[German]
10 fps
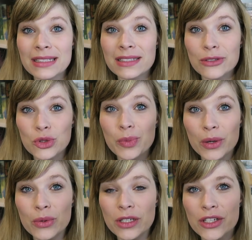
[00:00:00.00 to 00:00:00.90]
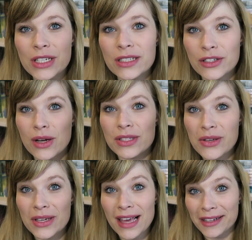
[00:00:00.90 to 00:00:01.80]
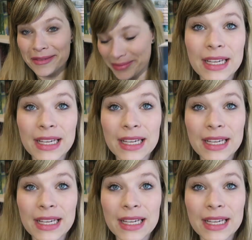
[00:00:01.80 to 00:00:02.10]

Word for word: Es ist eine super coole Geschichte, schaut sie euch an.